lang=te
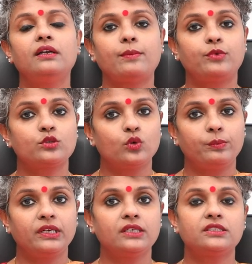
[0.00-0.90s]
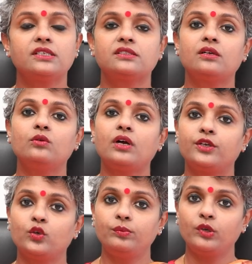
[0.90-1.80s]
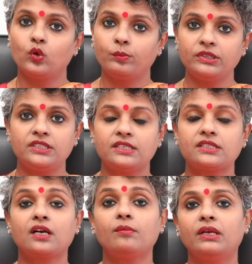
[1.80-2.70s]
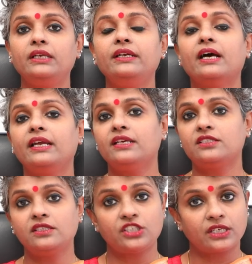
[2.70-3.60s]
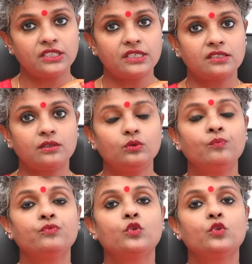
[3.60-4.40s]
లాప్రోస్కోపిక్గా చేస్తారు ఆ ట్యూబ్ని ఓపెన్ చేశాక మళ్ళీ డై వేసి చెక్ చేస్తారు